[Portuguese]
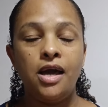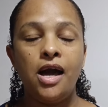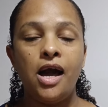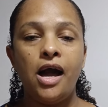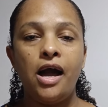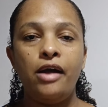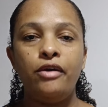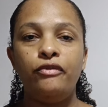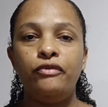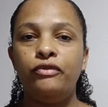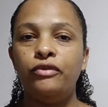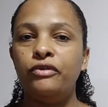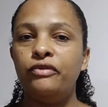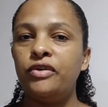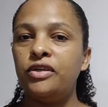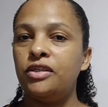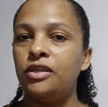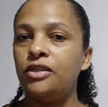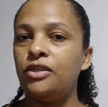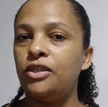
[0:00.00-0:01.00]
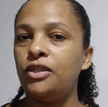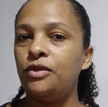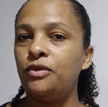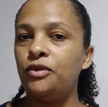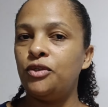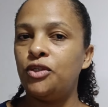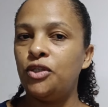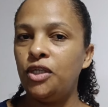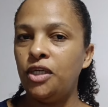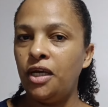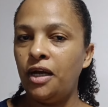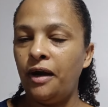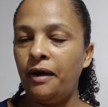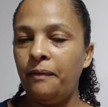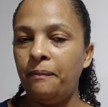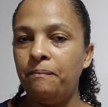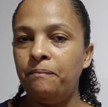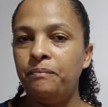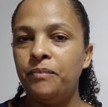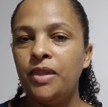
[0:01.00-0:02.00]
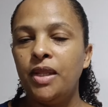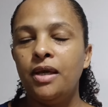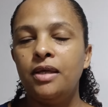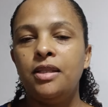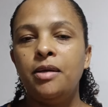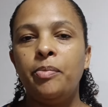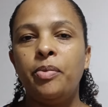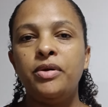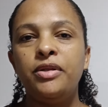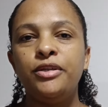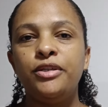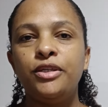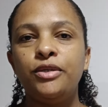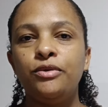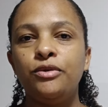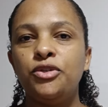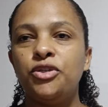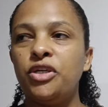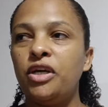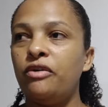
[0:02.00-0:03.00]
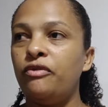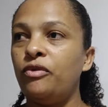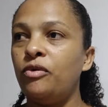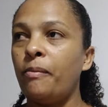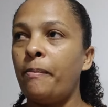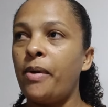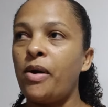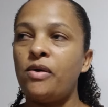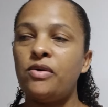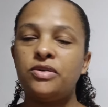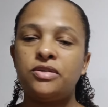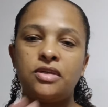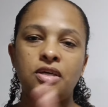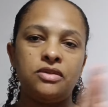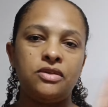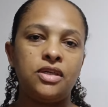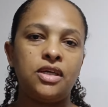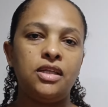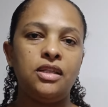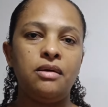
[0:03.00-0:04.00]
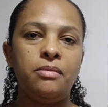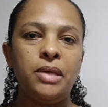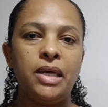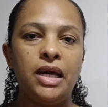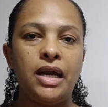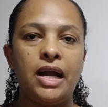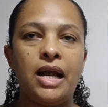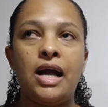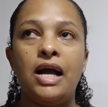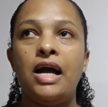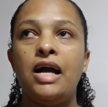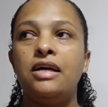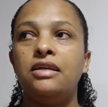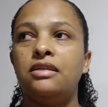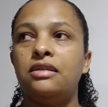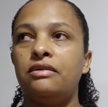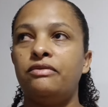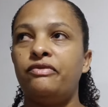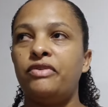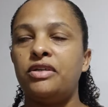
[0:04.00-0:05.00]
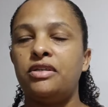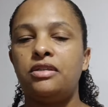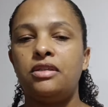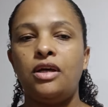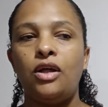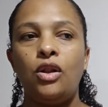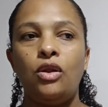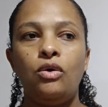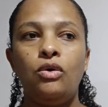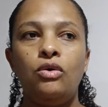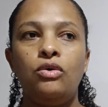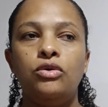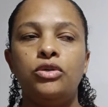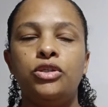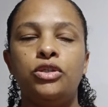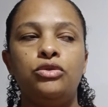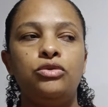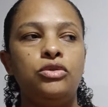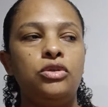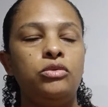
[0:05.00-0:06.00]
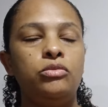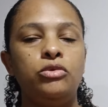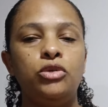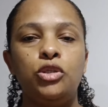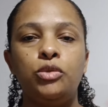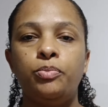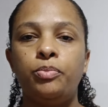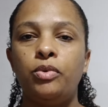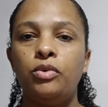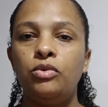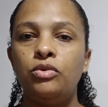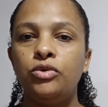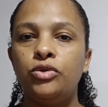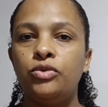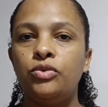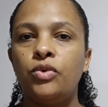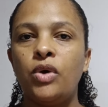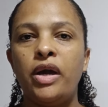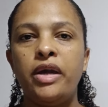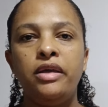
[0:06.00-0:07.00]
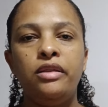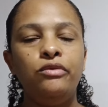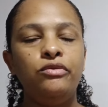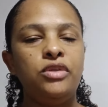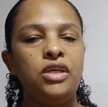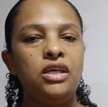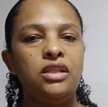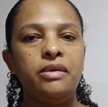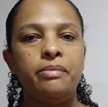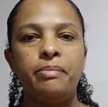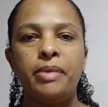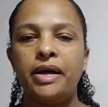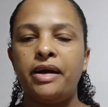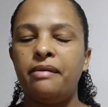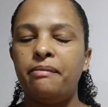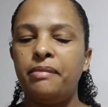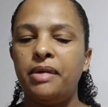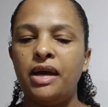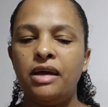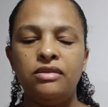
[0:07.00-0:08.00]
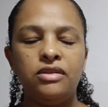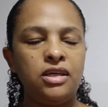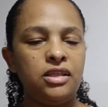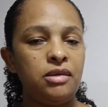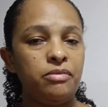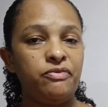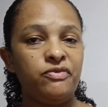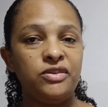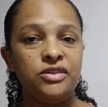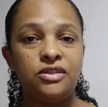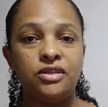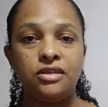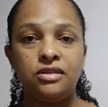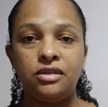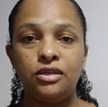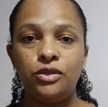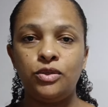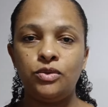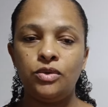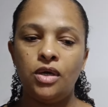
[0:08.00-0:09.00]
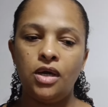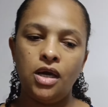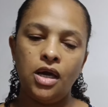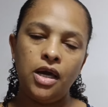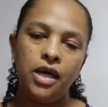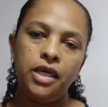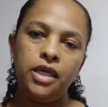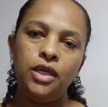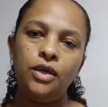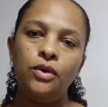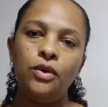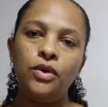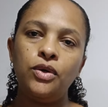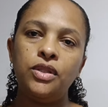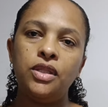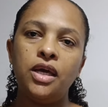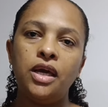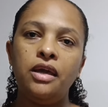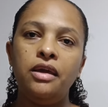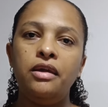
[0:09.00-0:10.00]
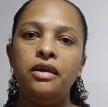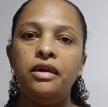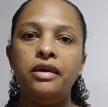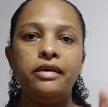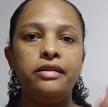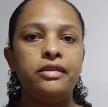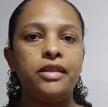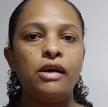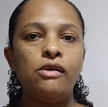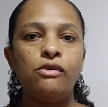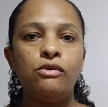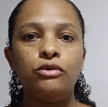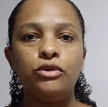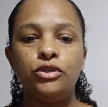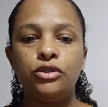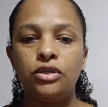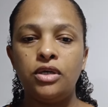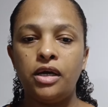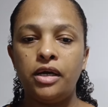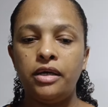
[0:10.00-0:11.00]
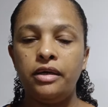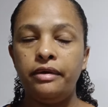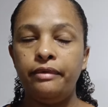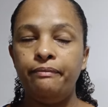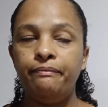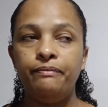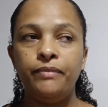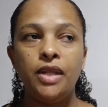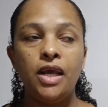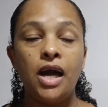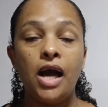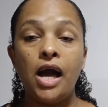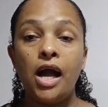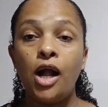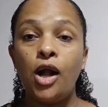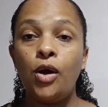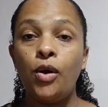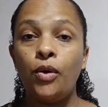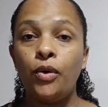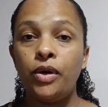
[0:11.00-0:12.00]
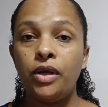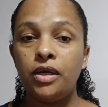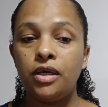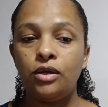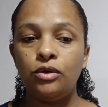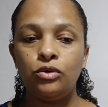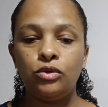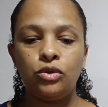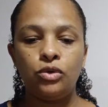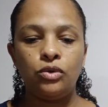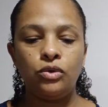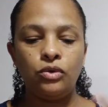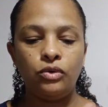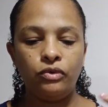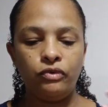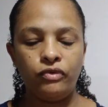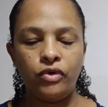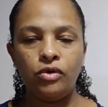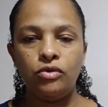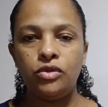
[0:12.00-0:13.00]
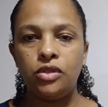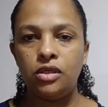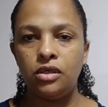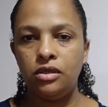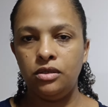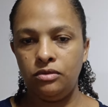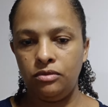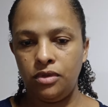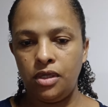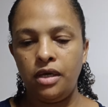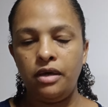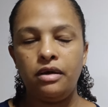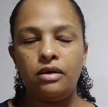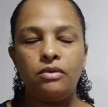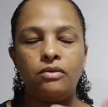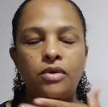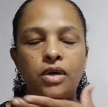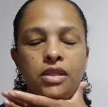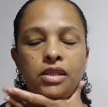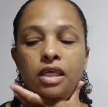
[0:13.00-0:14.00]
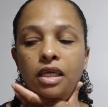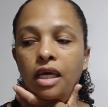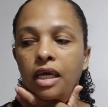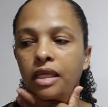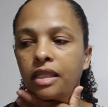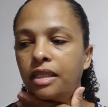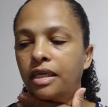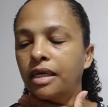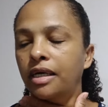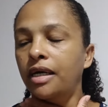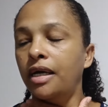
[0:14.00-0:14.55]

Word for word: Aí fui fazer cirurgia. Depois da cirurgia, vi um processo aqui da minha casa, fazendo a loja, ajudando meu esposo. Aí não tinha tempo para caminhar, não tinha tempo para fazer exercício. Engordei e até hoje aí agora que eu tô voltando, né, com a dieta.